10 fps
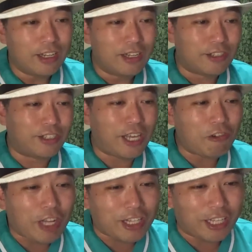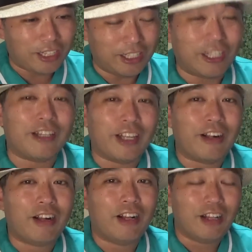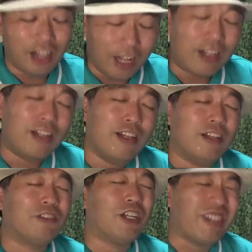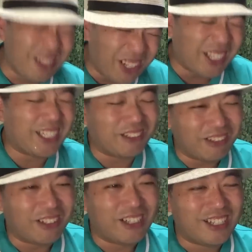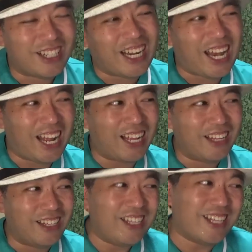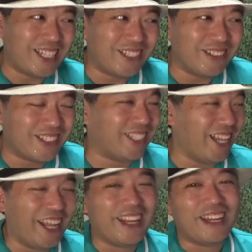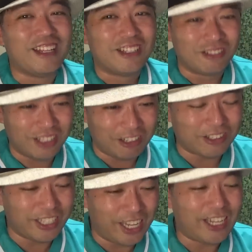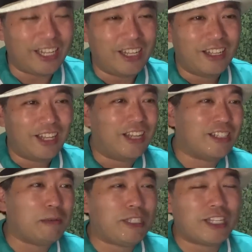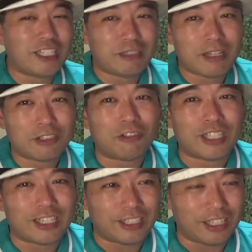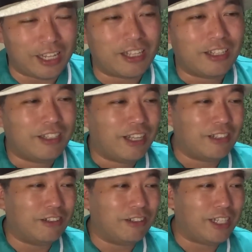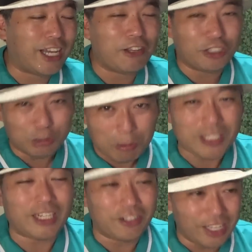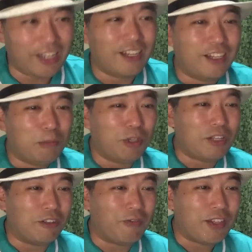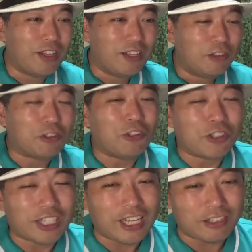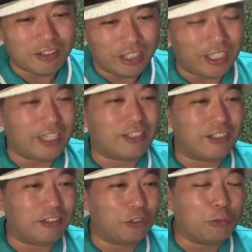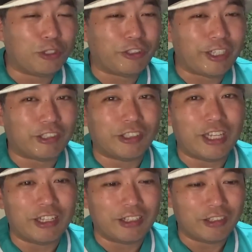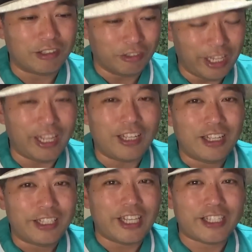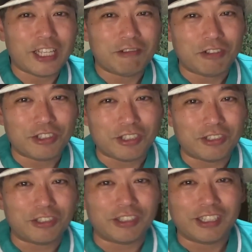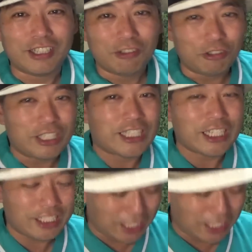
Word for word: すげえ良かったって言ってたんで、あ、それは良かったと。彼らいいんですよ」つってねそんなことで、ね、あちなみに私まだソータってねあの2回ほど読みましたけどねもうあのソータ君に対するの太い声のね生産をするおじさんに